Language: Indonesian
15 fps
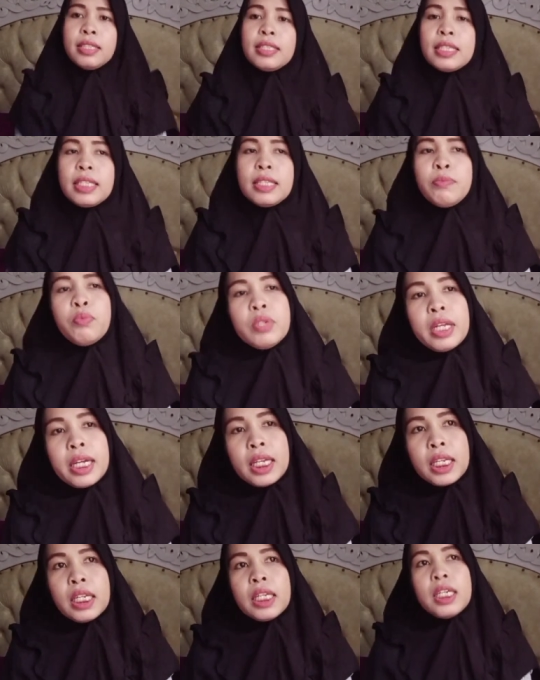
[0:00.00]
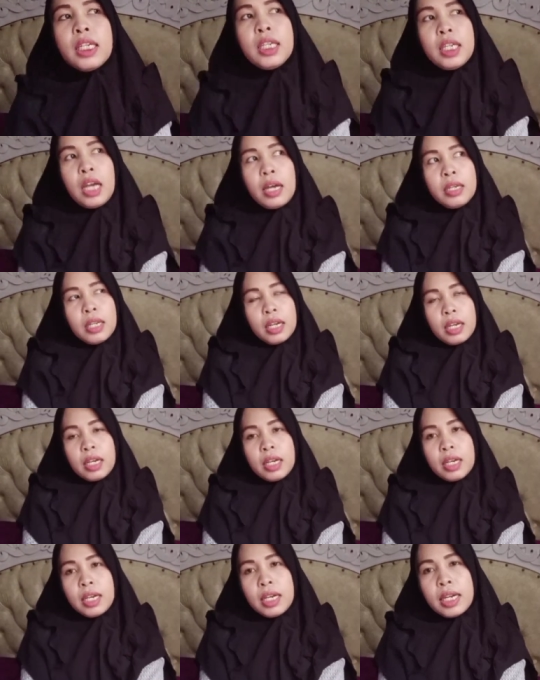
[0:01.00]
Jadi Bunda ini ada
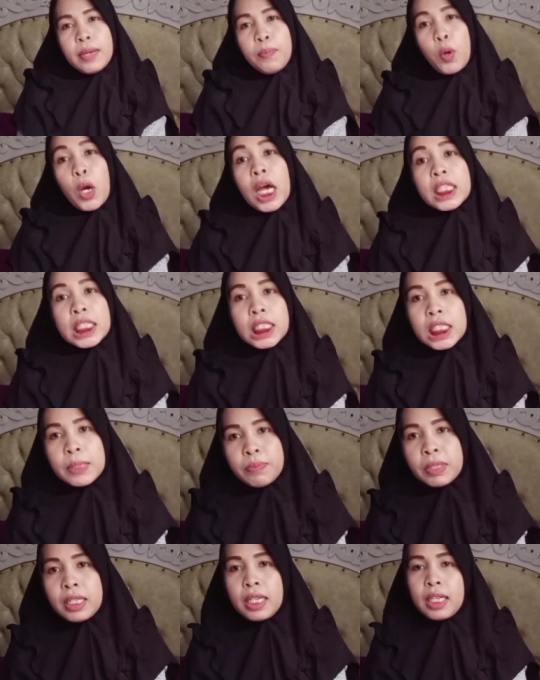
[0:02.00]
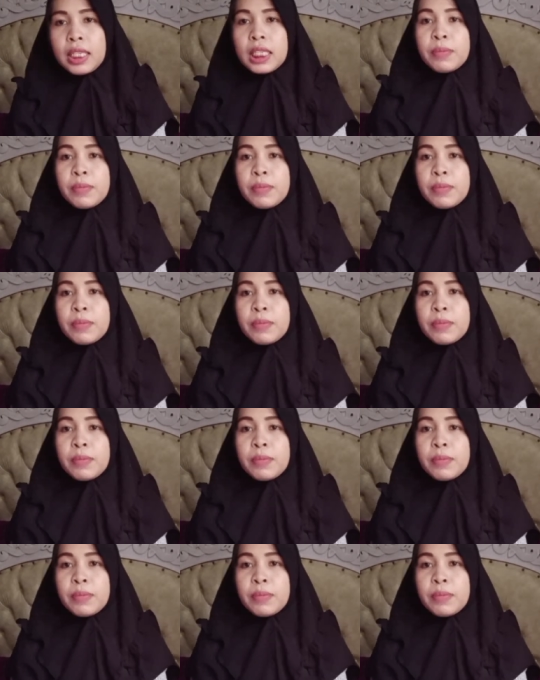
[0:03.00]
mau kasih tips nih.